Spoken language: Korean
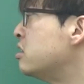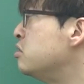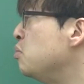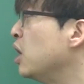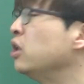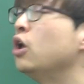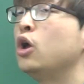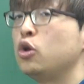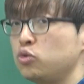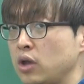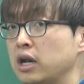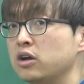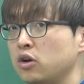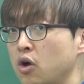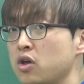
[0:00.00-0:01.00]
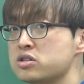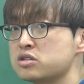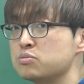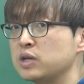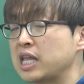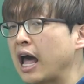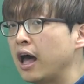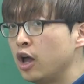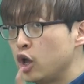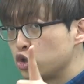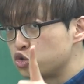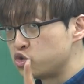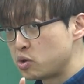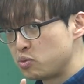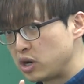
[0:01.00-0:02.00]
하시면 되는 거였습니다.
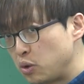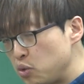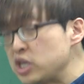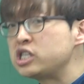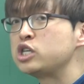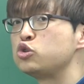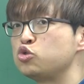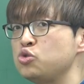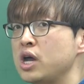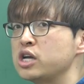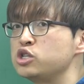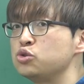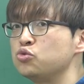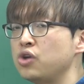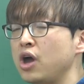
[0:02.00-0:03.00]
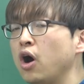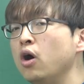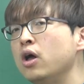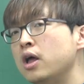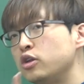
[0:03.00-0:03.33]
주제문의 위치 주의하시고요.